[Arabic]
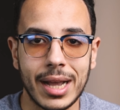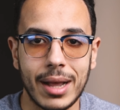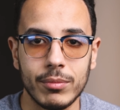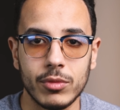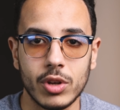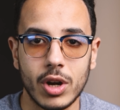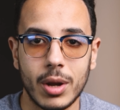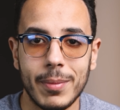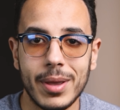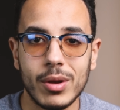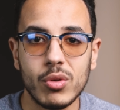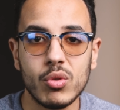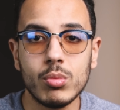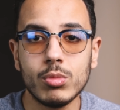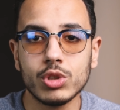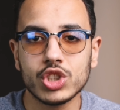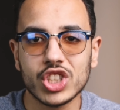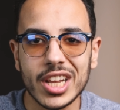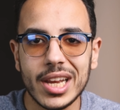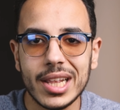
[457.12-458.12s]
كعبد الرحمن
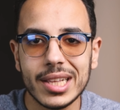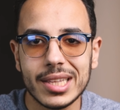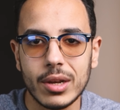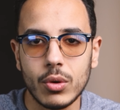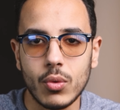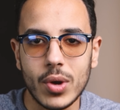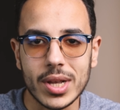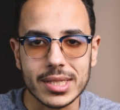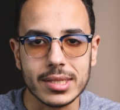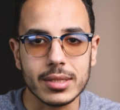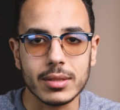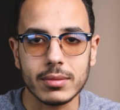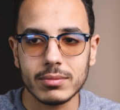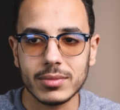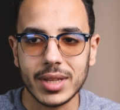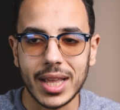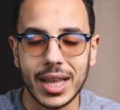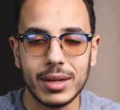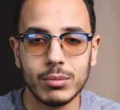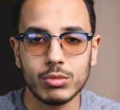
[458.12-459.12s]
ومشكله الوزن
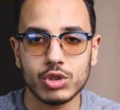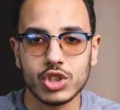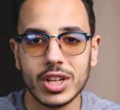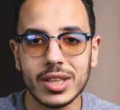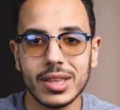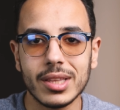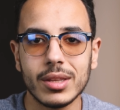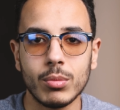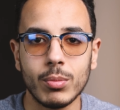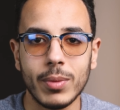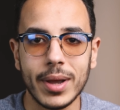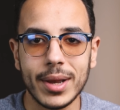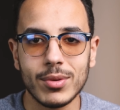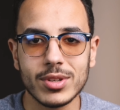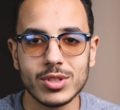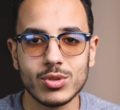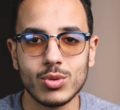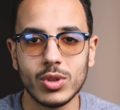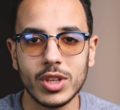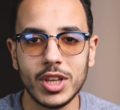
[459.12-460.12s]
يعني مشكله ان الموبايل
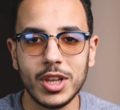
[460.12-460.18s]
وزنه